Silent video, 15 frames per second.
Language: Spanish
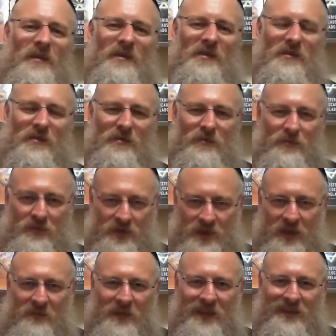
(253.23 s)
su
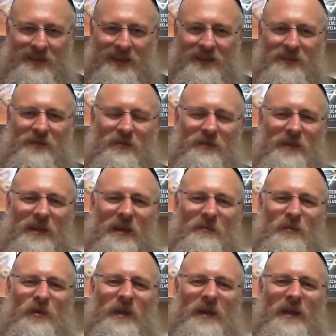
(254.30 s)
semen dentro de la
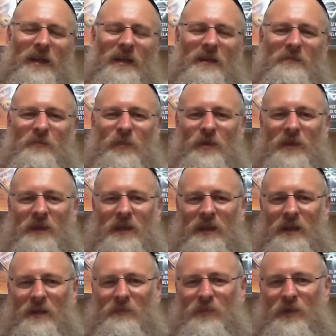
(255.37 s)
mujer. ¿Por
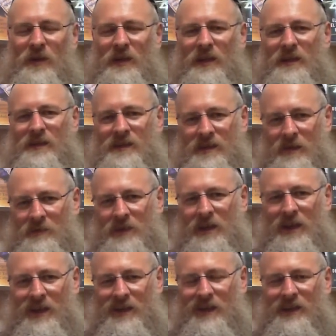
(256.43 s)
qué? Porque
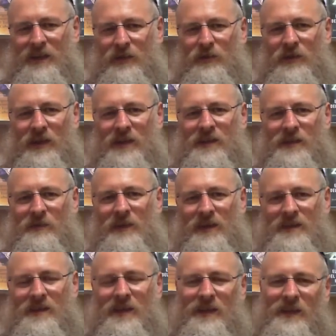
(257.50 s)
sabía que el hijo que les iban a
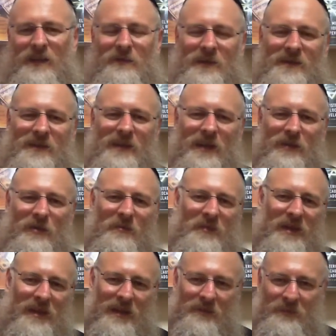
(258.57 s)
hacer iba a ser a
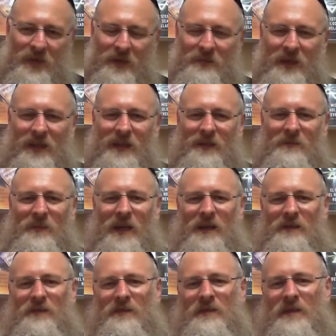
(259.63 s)
nombre del primer
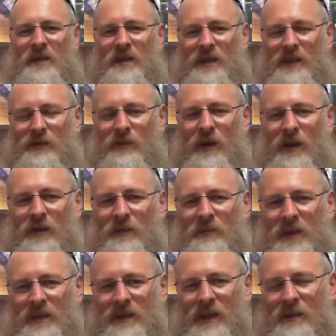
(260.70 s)
hermano y no a
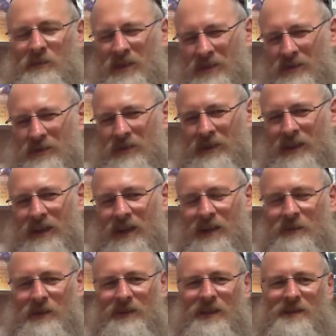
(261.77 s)
nombre de él, por eso no quería
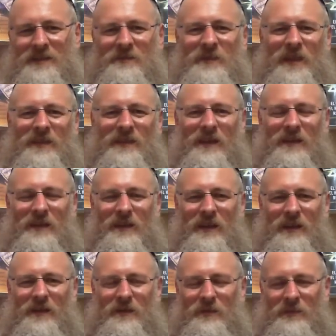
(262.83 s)
levantar simiente
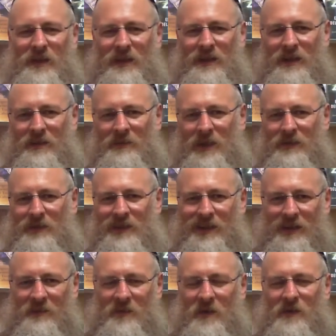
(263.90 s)
a, nombre del hermano y
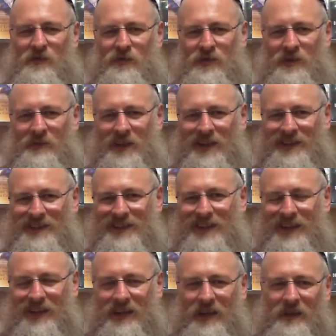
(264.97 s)
derramaba su semen a
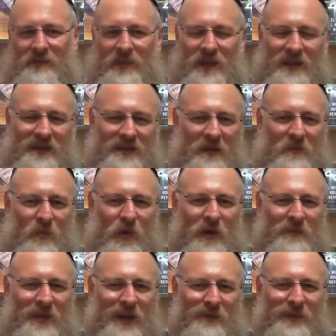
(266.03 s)
tierra. Está muy
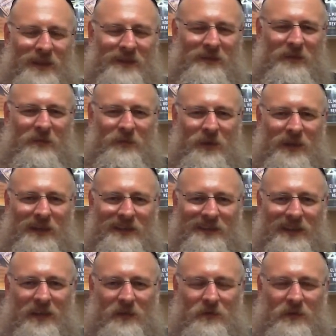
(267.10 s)
mal visto por el
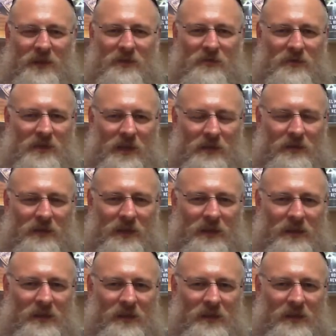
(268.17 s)
Eterno, eso es algo que,